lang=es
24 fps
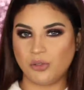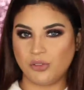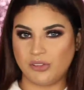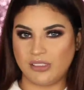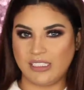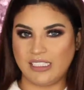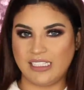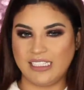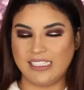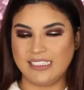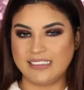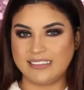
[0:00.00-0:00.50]
que
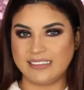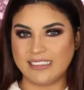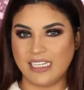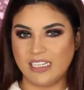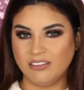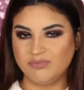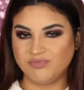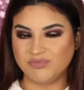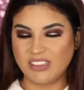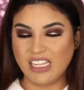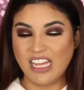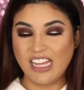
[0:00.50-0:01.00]

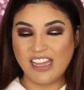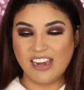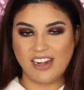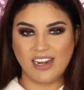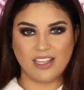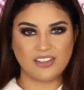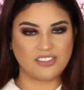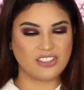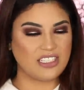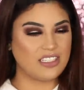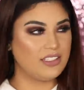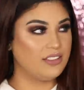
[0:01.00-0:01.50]
utilizan
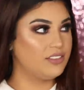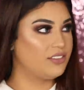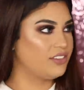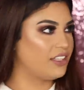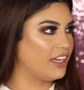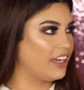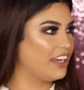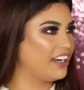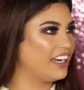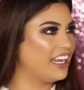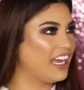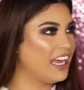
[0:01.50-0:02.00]
las
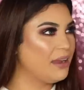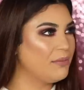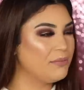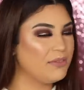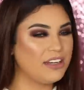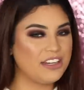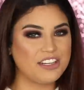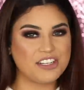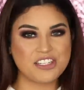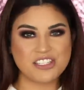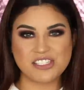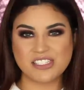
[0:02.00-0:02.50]

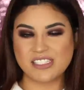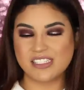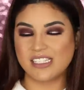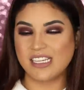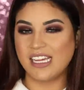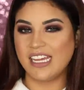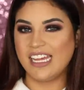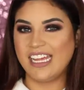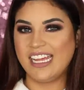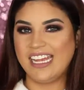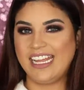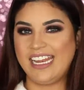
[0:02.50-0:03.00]
Instagramers,
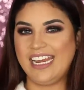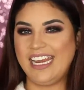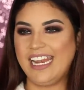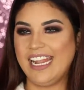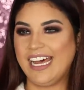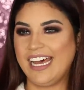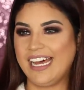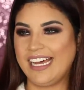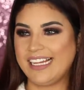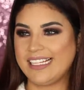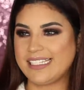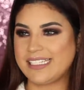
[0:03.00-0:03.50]

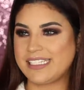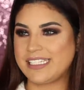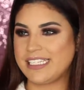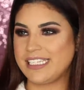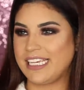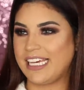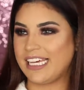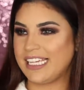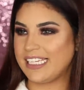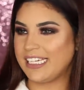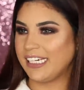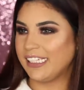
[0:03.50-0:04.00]
las
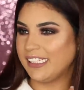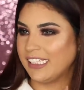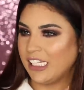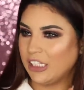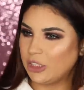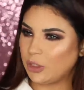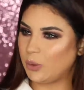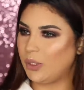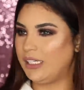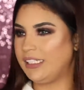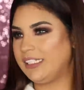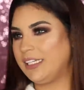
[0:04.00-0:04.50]
chicas que andan
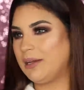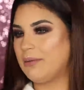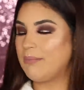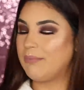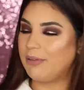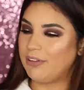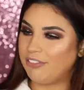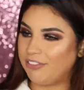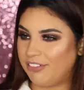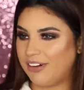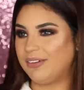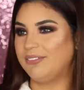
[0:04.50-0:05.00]
todo el
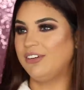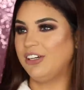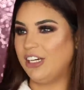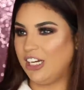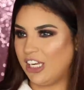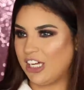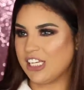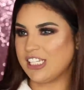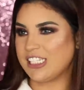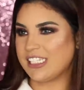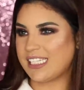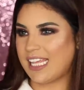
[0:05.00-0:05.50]
tiempo
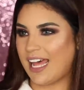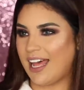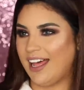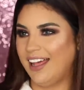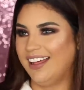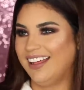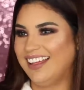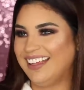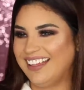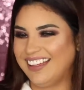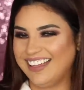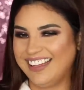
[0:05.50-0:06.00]
fabulosa,
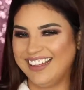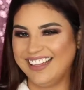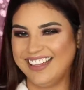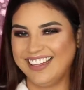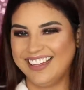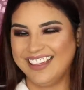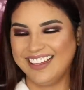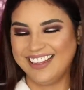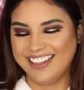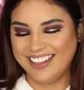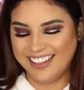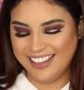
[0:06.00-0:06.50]

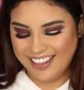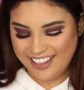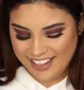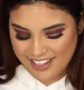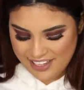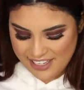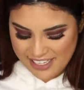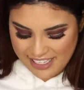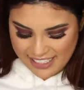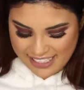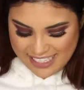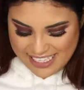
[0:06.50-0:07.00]

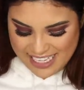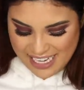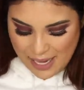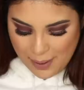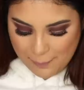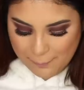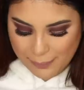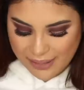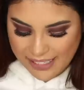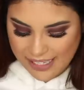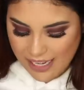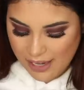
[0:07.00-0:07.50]
que
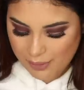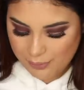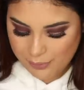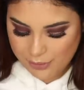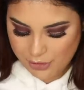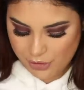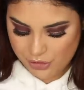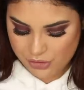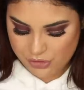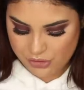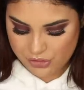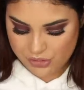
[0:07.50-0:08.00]
es para
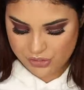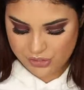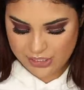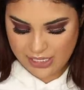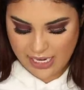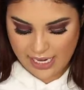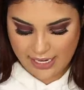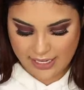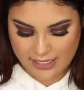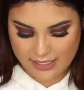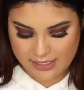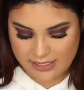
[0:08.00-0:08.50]

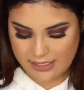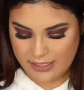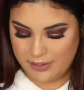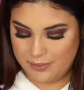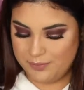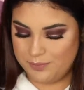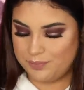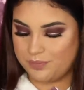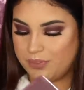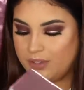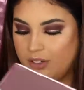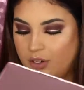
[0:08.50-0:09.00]
broncearse.
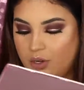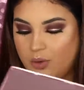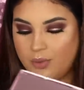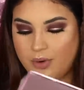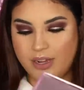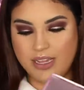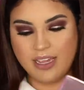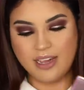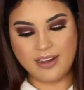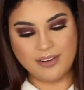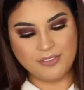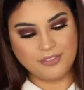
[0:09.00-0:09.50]
Lo
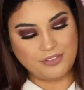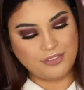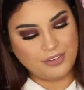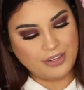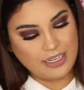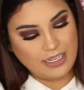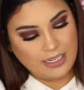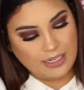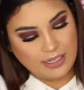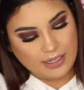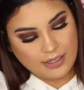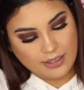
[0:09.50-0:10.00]
voy a
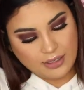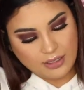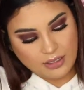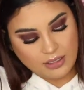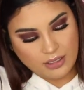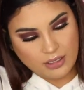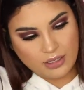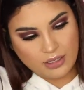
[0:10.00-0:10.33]
abrir.